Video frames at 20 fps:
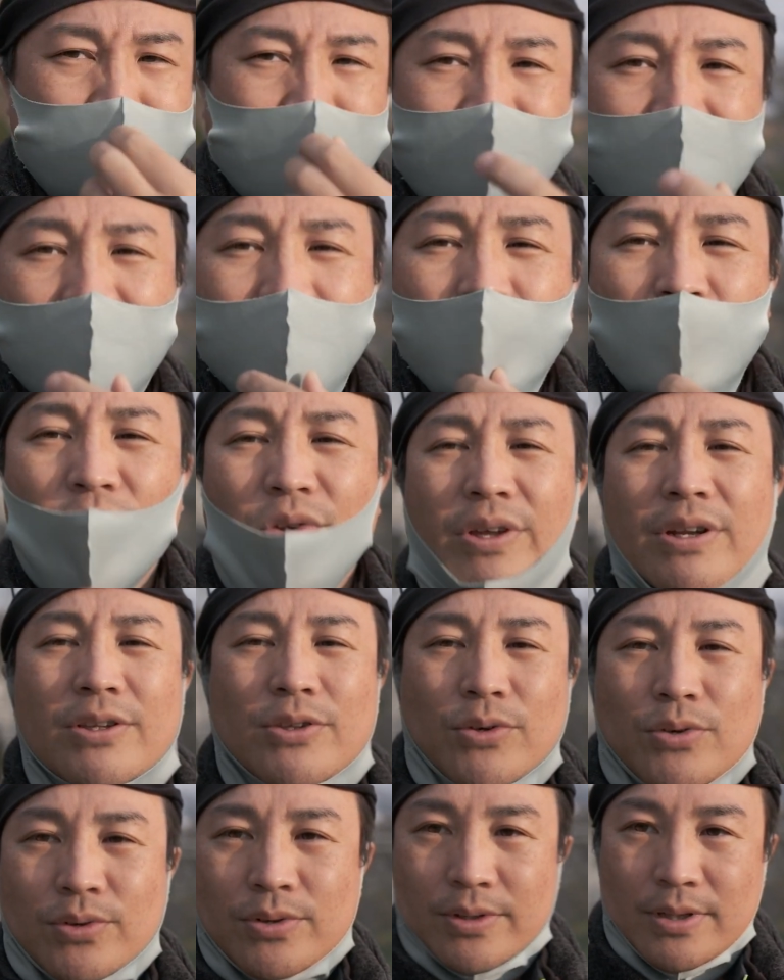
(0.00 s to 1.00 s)
展望台の
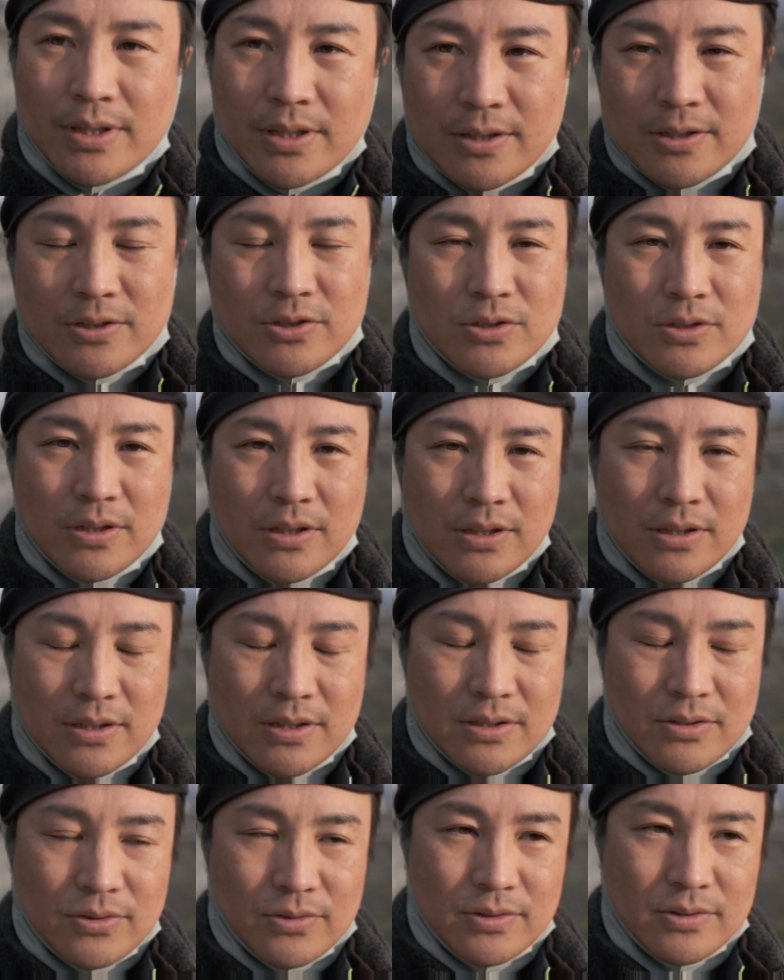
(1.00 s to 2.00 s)
ところで、
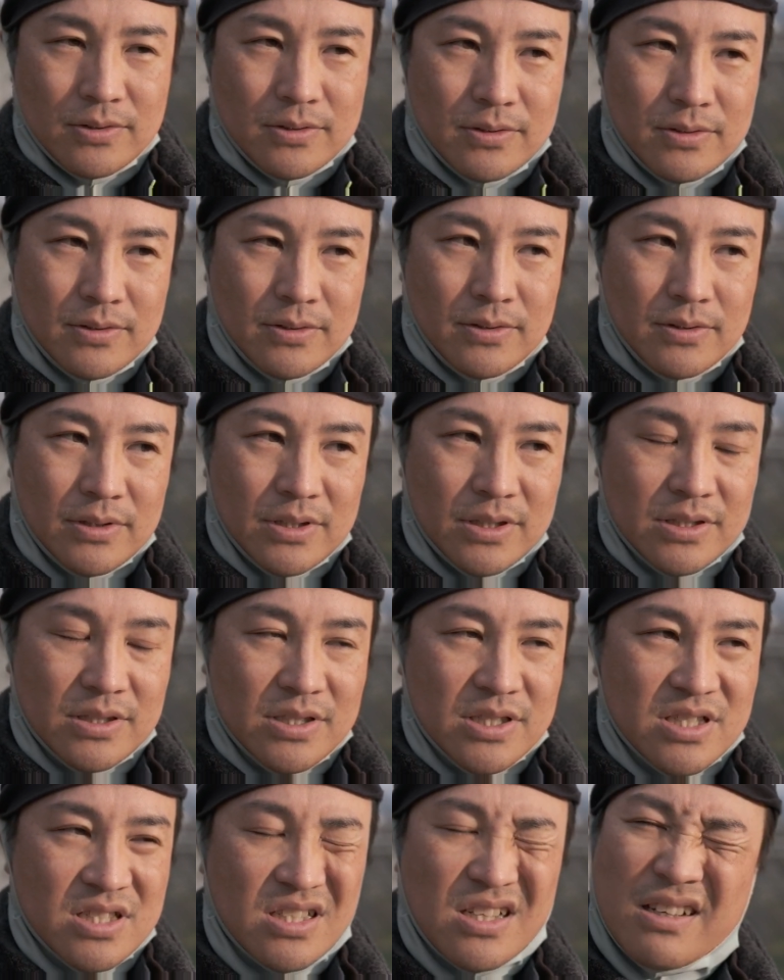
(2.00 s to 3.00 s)

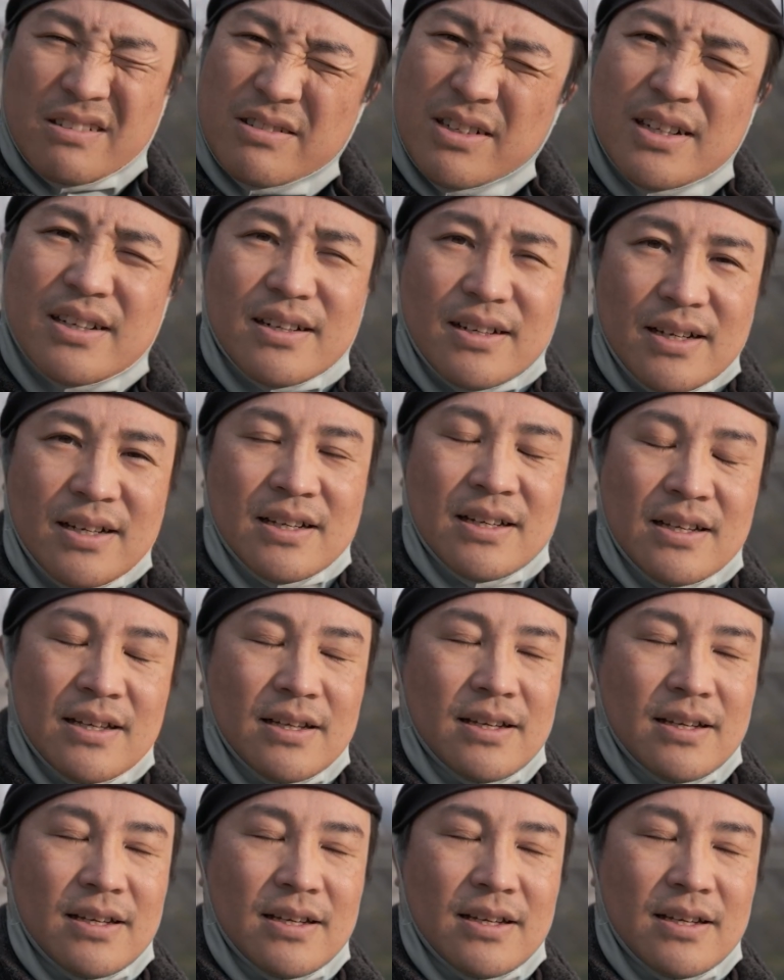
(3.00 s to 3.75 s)
2時間ぐらいかな